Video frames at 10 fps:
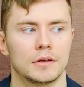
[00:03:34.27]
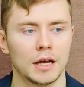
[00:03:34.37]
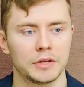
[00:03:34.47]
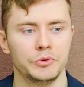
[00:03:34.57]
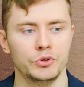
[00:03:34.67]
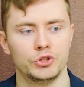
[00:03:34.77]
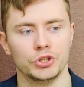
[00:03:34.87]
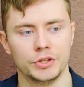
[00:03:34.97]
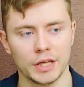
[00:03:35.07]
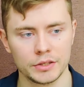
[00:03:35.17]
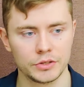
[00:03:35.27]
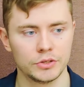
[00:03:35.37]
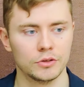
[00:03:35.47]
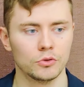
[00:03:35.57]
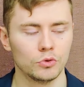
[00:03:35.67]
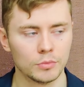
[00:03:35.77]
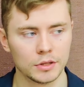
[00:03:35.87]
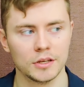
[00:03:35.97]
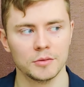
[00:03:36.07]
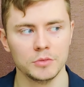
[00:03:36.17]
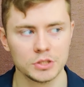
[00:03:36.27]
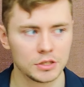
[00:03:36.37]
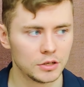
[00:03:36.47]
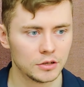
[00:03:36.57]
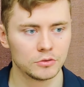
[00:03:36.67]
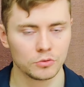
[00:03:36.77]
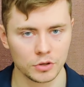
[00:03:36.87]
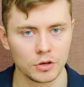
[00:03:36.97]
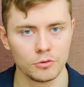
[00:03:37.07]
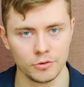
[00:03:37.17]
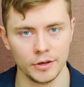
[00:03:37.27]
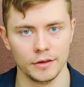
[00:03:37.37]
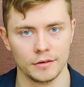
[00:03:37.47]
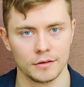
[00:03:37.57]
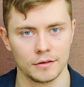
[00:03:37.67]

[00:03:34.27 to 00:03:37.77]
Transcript: Как не читать эти надуманные мысли других людей?